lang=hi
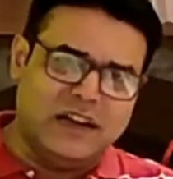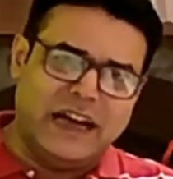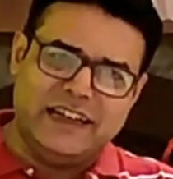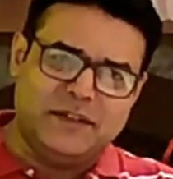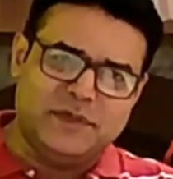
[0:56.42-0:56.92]

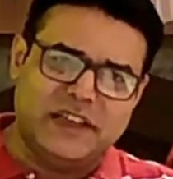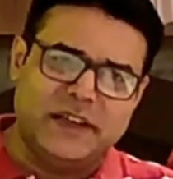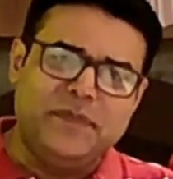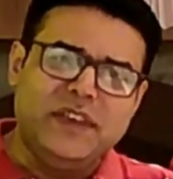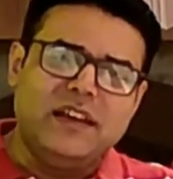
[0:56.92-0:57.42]
आइटम्स हैं
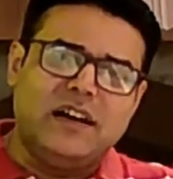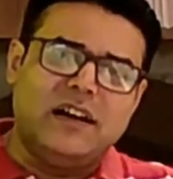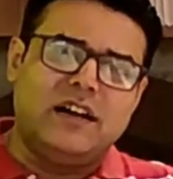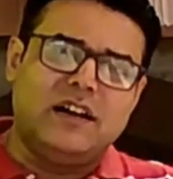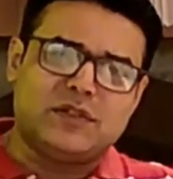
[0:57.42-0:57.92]

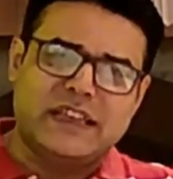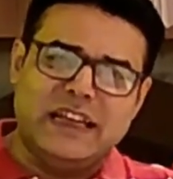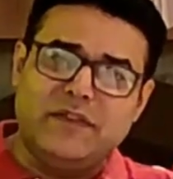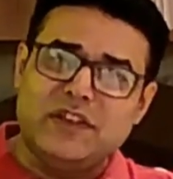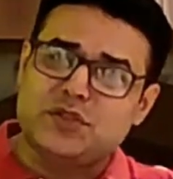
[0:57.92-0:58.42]
आ, उसके
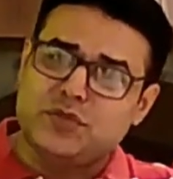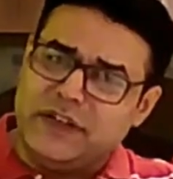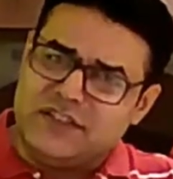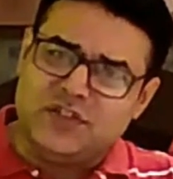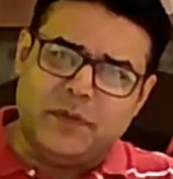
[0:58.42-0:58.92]
अलावा स्वीट
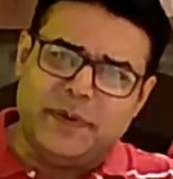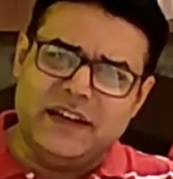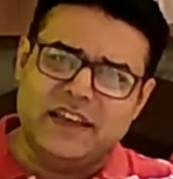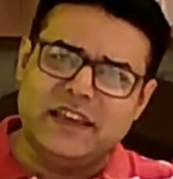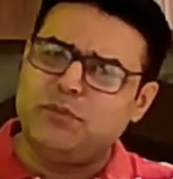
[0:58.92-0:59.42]
शॉप है
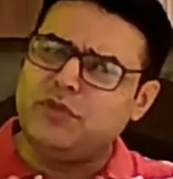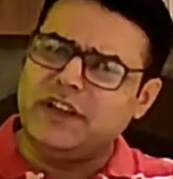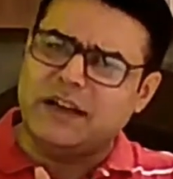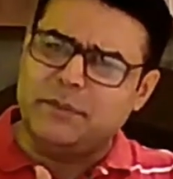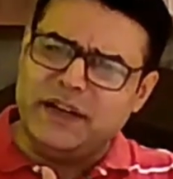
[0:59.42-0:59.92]
इनकी पूरी
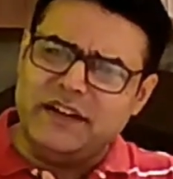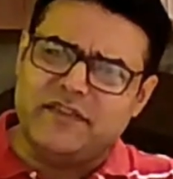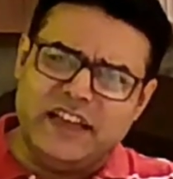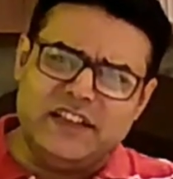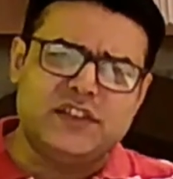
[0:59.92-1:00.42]
कंप्लीट
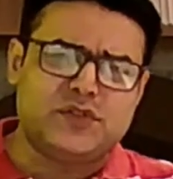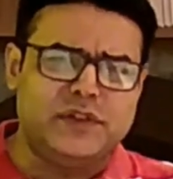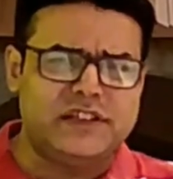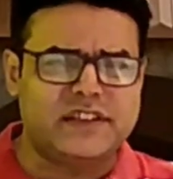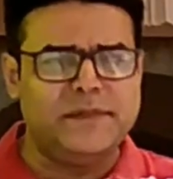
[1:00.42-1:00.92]
रेंज है
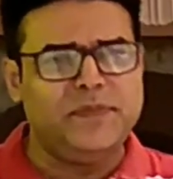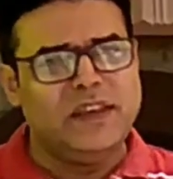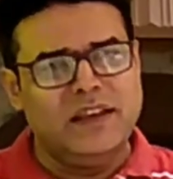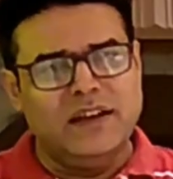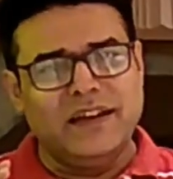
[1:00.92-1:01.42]
स्वीट्स की
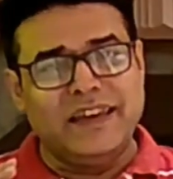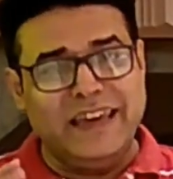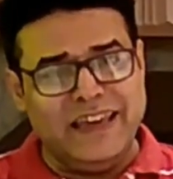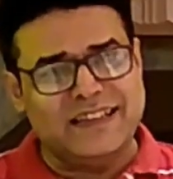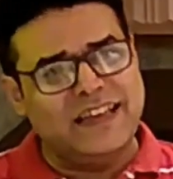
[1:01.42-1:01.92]

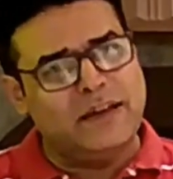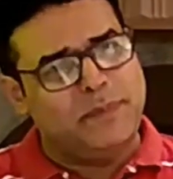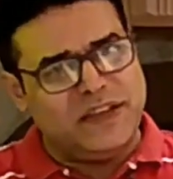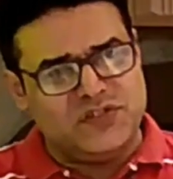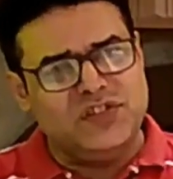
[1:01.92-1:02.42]
केक्स हैं
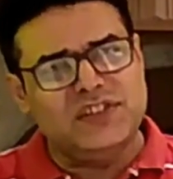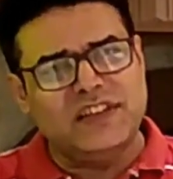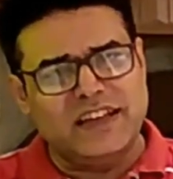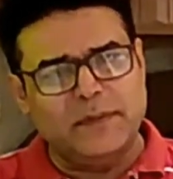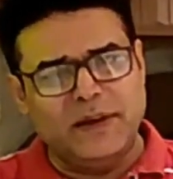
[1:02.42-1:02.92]
पेस्ट्रीज हैं
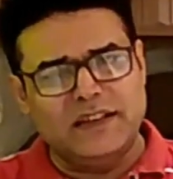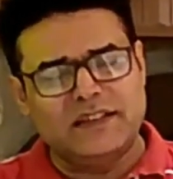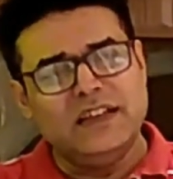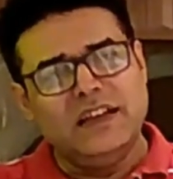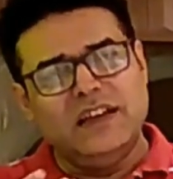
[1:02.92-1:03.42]
इनके पास
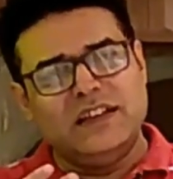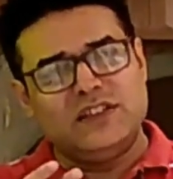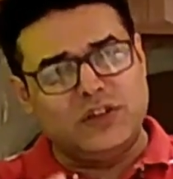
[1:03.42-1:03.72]
साउथ